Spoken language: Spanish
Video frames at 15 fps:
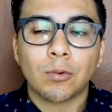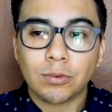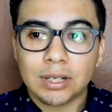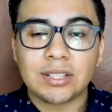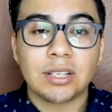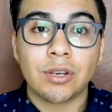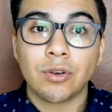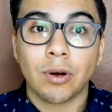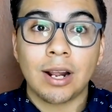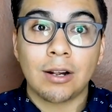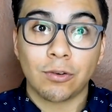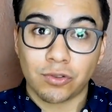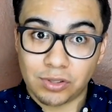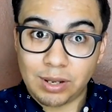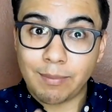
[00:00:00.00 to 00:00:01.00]
una señora
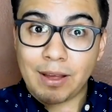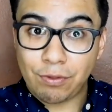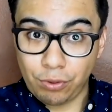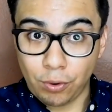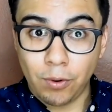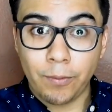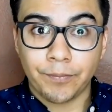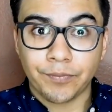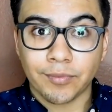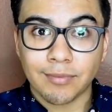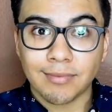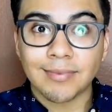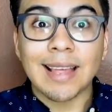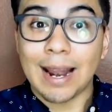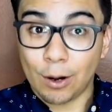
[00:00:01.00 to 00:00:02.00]
los demandó,
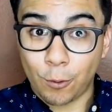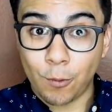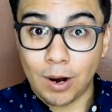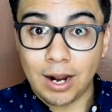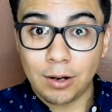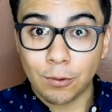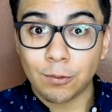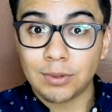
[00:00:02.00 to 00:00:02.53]
tal cual,